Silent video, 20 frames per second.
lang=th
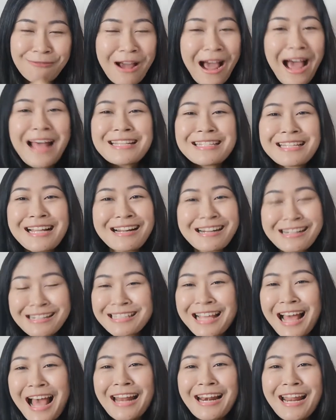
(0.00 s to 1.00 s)
ว่าจะรั
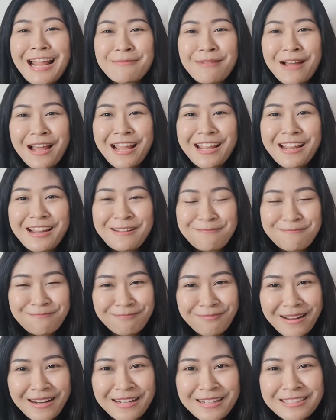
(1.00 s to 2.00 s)
กษาได้ไหม
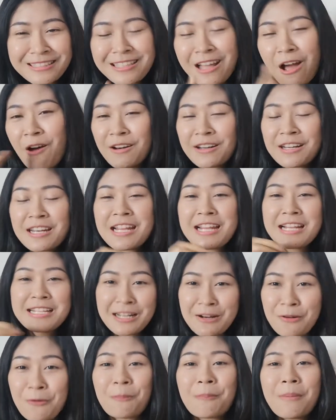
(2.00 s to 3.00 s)
เป็นตอนที่
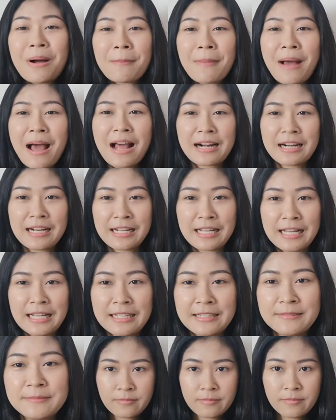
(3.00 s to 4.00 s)
สนุกมากๆเลยค่ะ
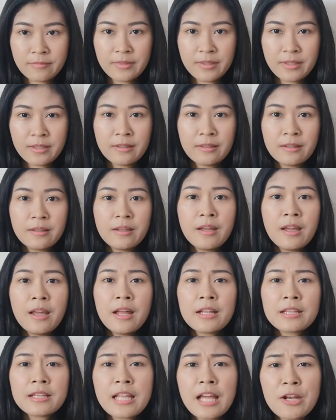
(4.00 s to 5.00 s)

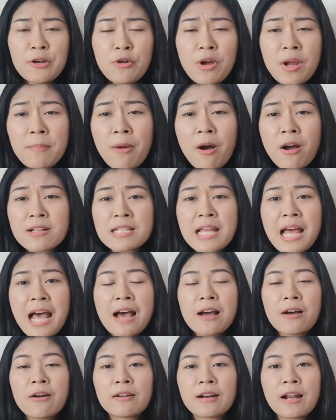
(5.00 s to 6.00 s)
แต่ด้วยหมอชา
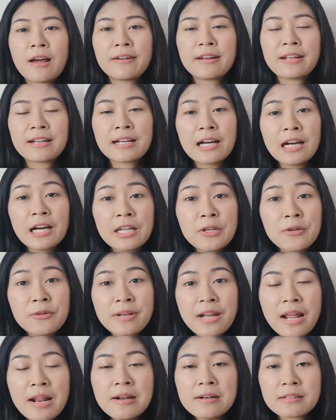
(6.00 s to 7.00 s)
ของเราเนี่ยเคยอยู่
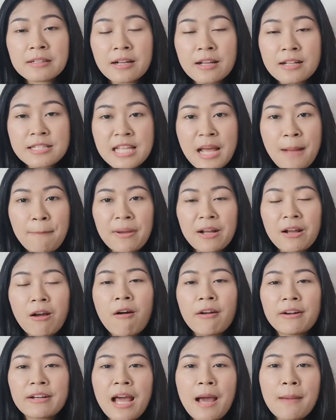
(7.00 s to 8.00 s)
ในเรือนจำมา
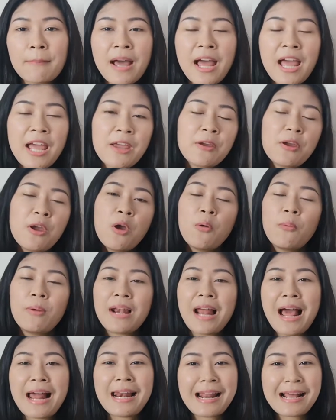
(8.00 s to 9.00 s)
ก่อนทำให้เว
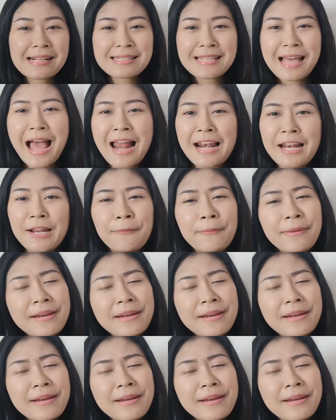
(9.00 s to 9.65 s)
ลารักษาหรื